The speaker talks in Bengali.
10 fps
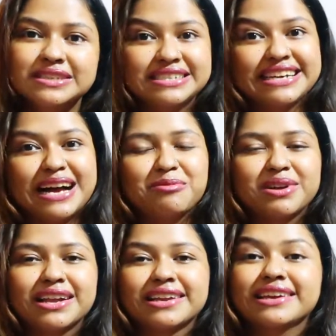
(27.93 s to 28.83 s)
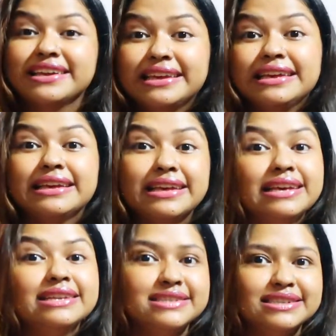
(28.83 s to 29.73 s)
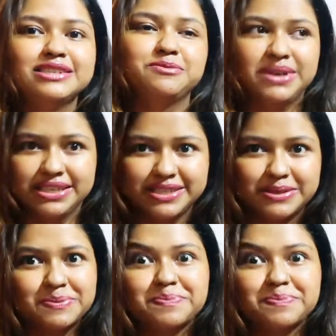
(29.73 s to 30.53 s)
যে আমি কালকে কি কি জিনিস পেয়েছি